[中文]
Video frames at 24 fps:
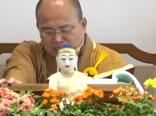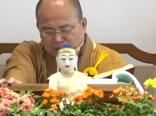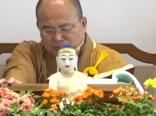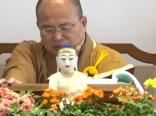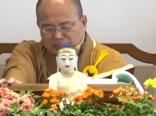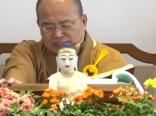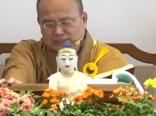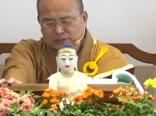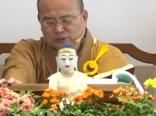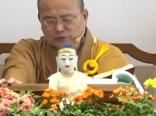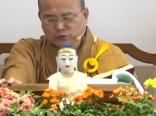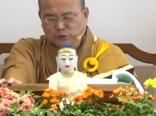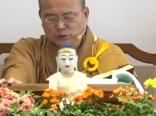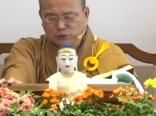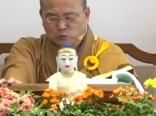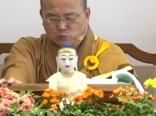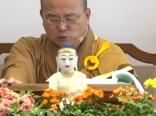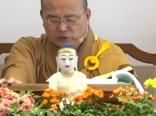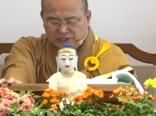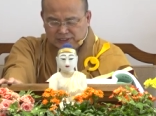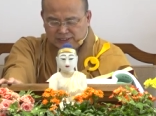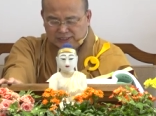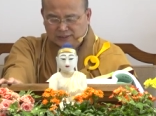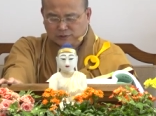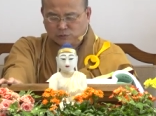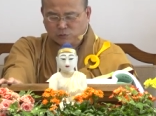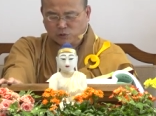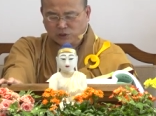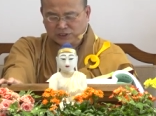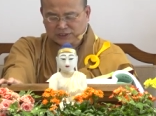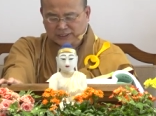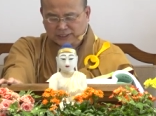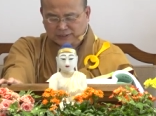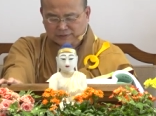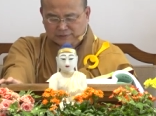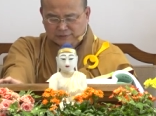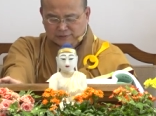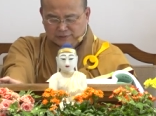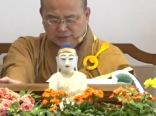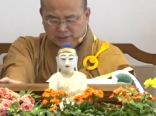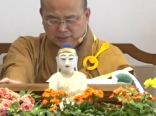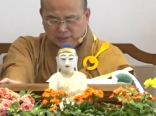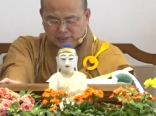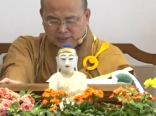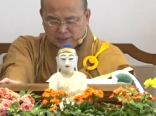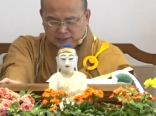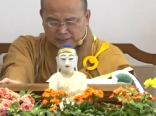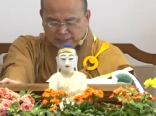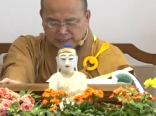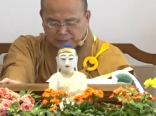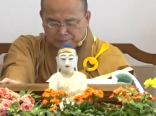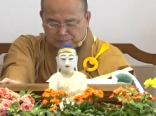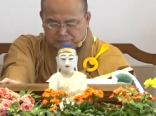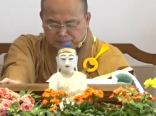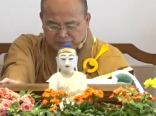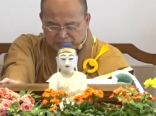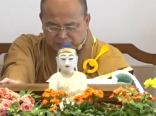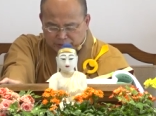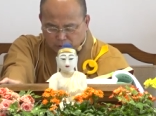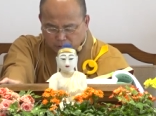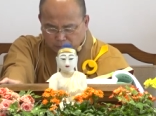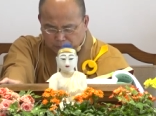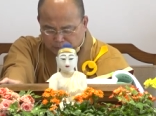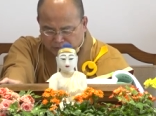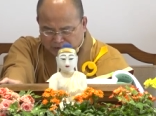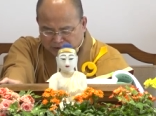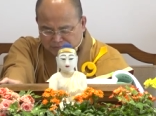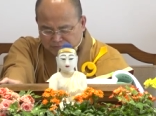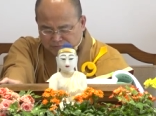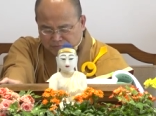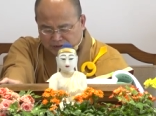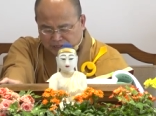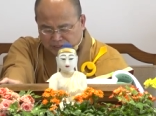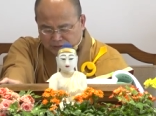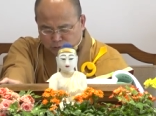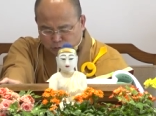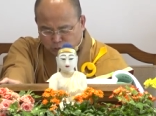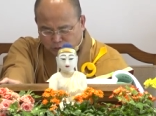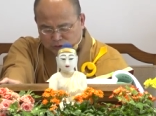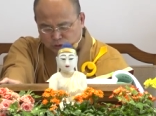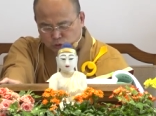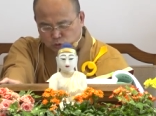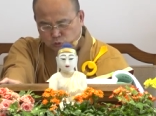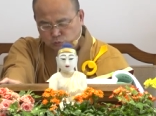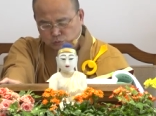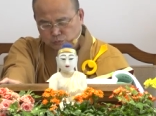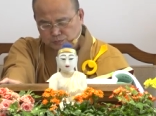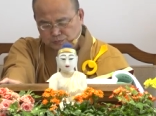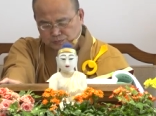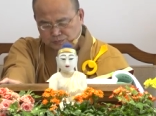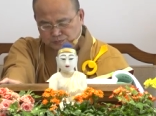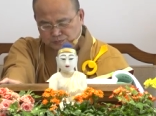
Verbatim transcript: 一般叫做有维系的我见，他没有办法断除。